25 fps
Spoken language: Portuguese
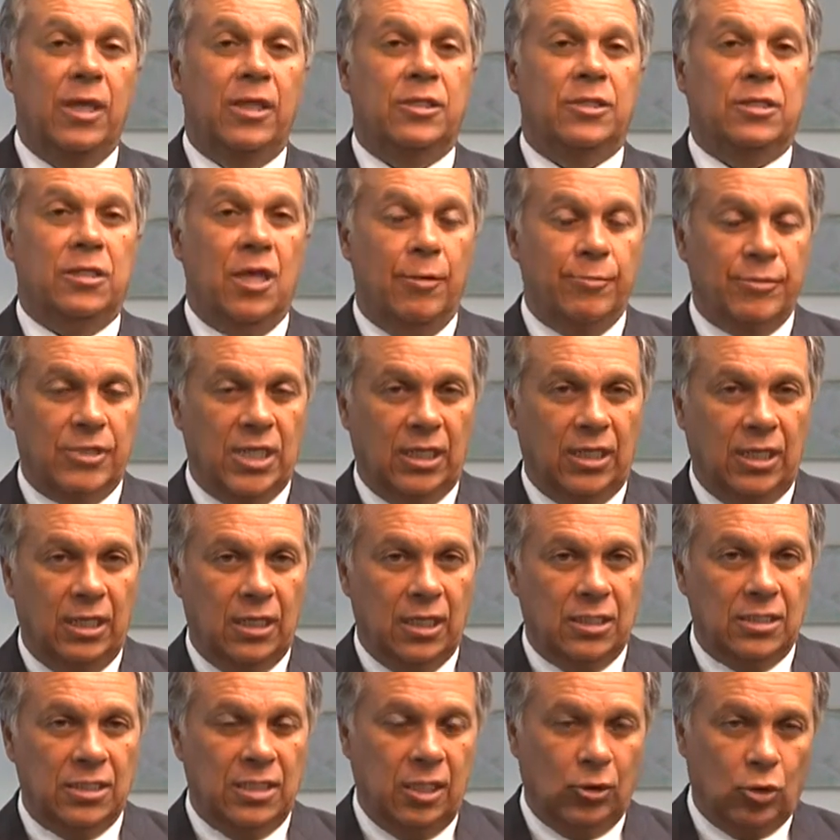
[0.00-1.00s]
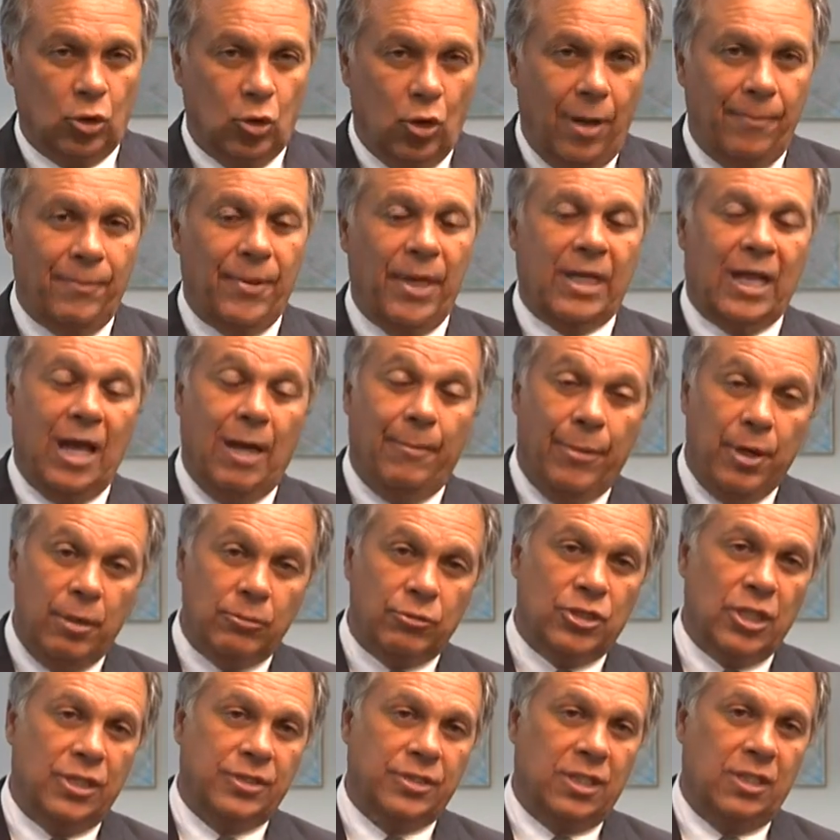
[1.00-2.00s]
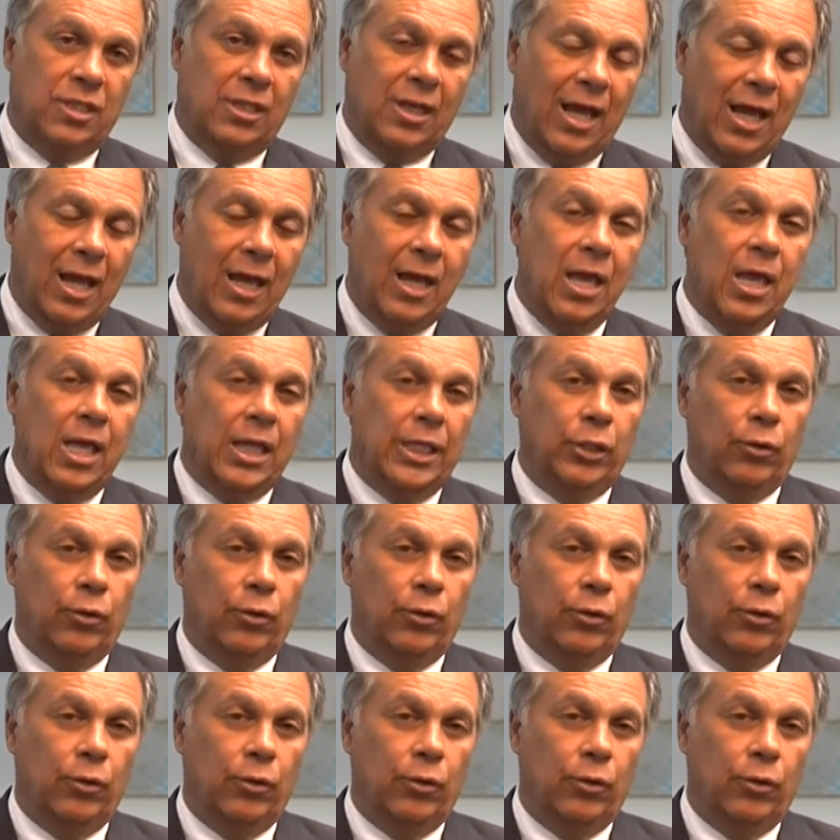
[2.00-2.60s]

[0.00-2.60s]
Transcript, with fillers: Estamos aqui na CETOP, acabamos de assinar